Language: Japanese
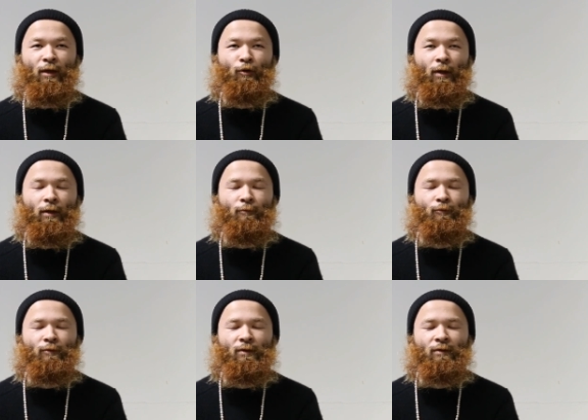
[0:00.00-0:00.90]
なので、えっ
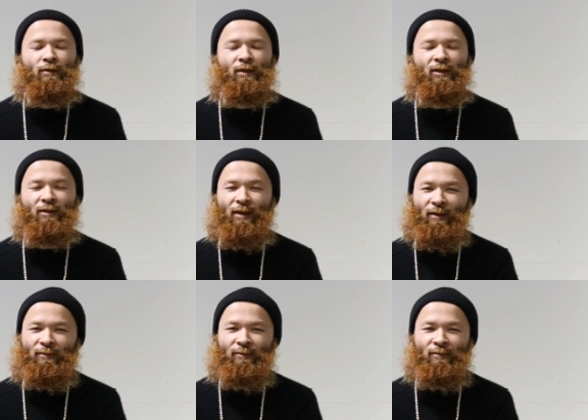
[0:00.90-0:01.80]
と、いち
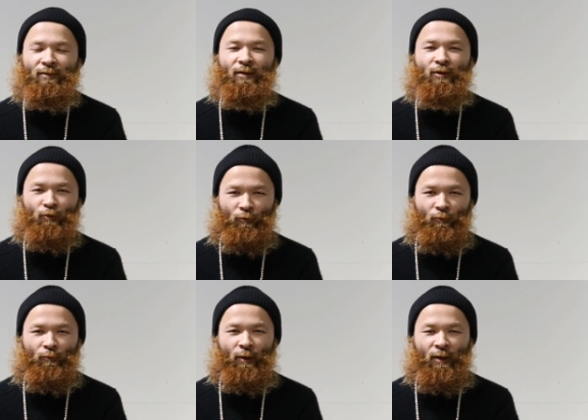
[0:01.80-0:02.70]
ねん以
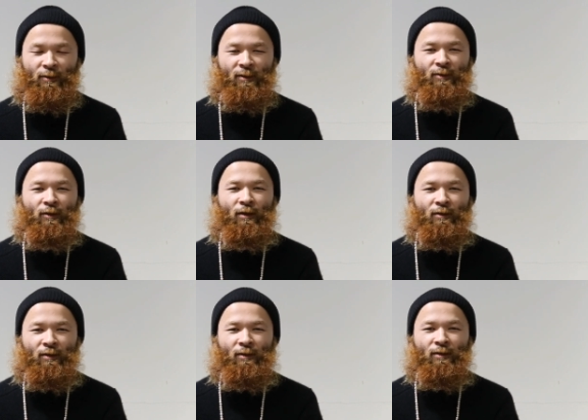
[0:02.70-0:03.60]
上、えー、実
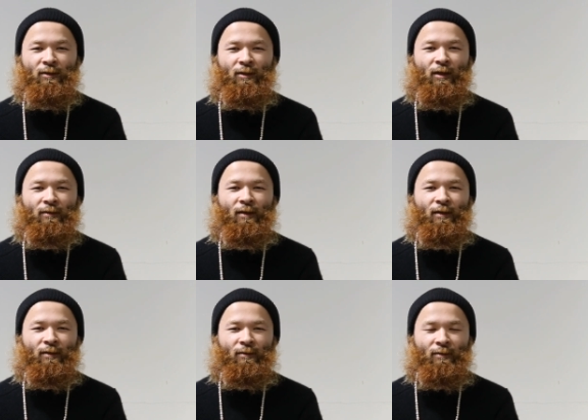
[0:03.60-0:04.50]
現に時間が
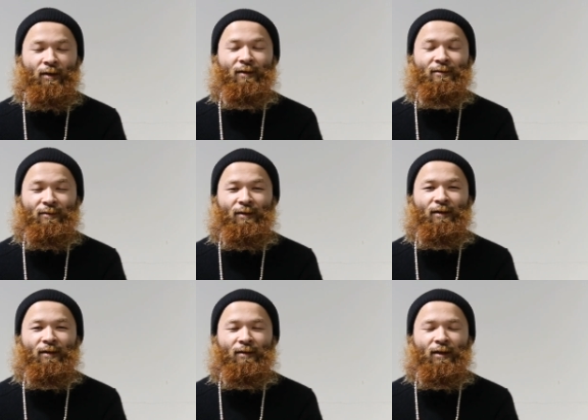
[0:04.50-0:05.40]
か, かかっ
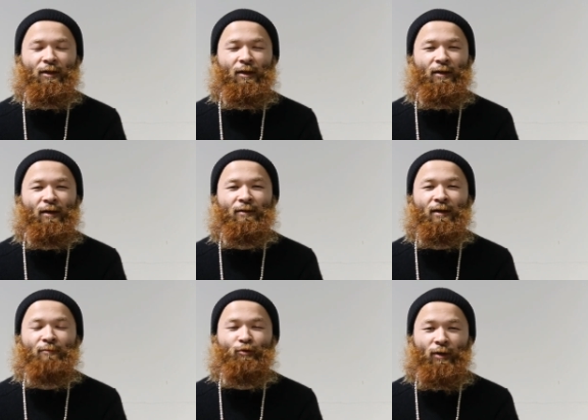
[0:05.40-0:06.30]
たかなり感
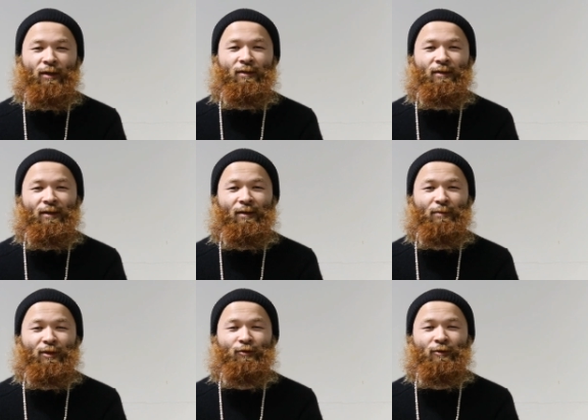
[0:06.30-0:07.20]
慨深い、
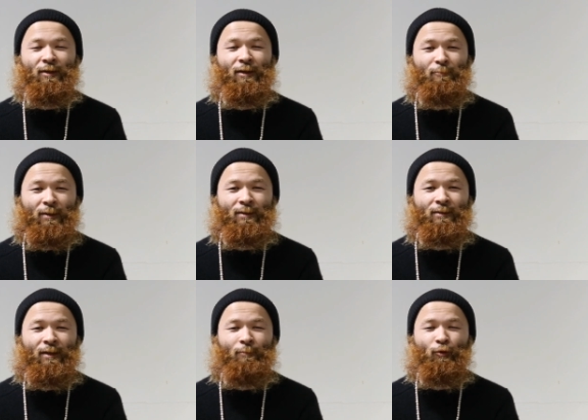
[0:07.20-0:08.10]
えー、別注になりま
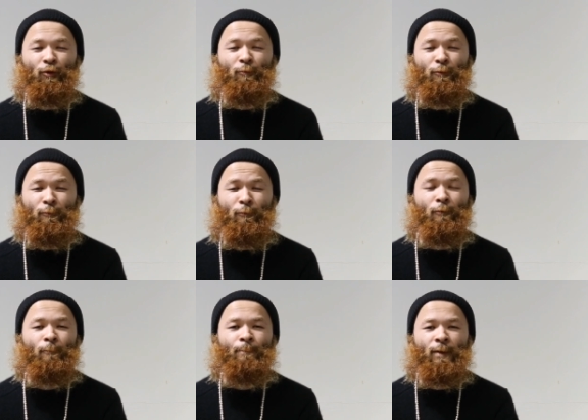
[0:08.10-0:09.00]
す。でもとも
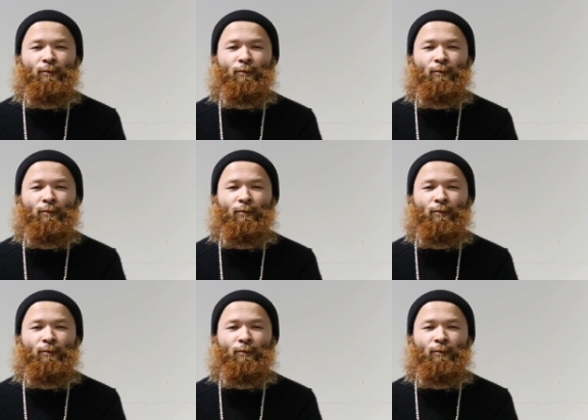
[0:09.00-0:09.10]
と